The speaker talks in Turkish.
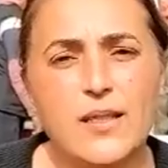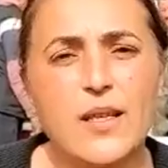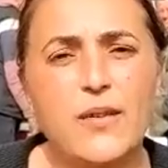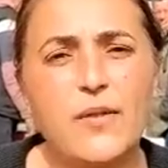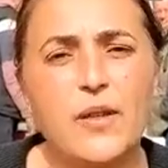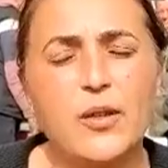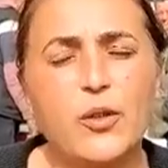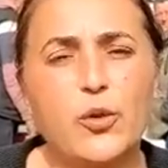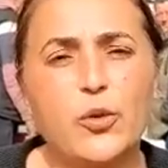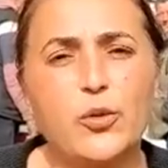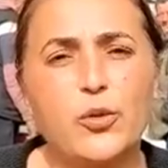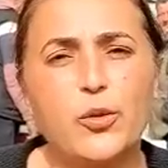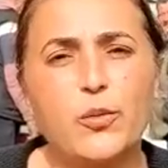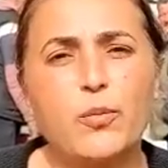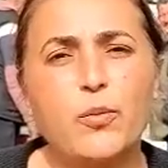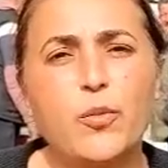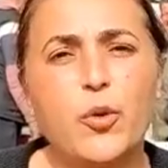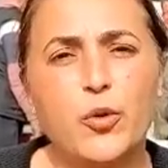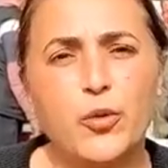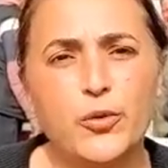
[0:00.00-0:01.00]
size
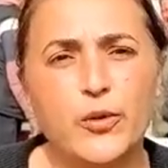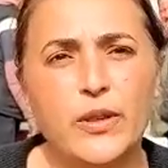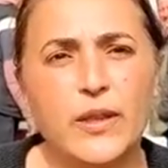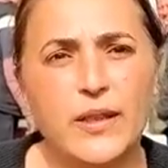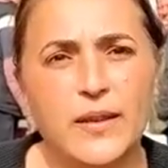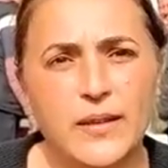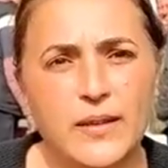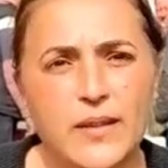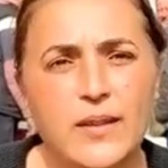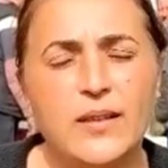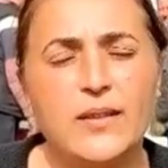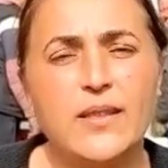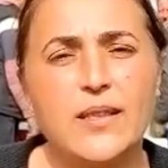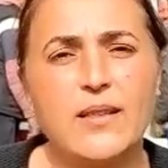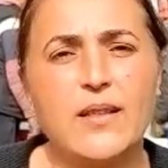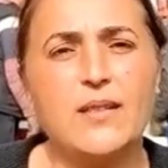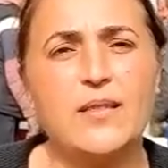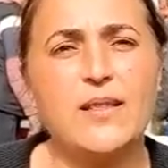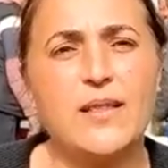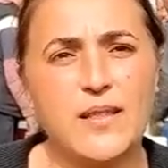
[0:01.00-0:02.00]
veriyorum. Onu da
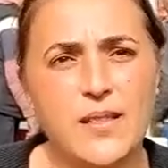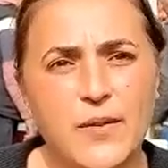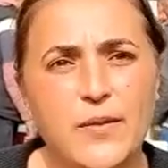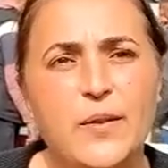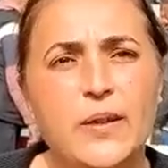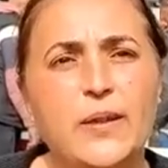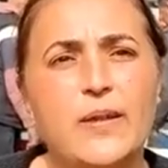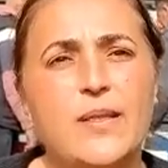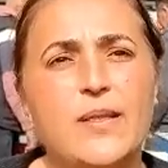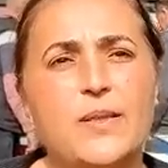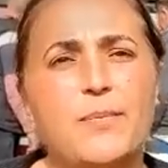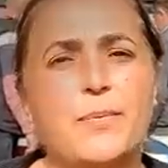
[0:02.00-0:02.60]
yayınlarsanız sevinirim.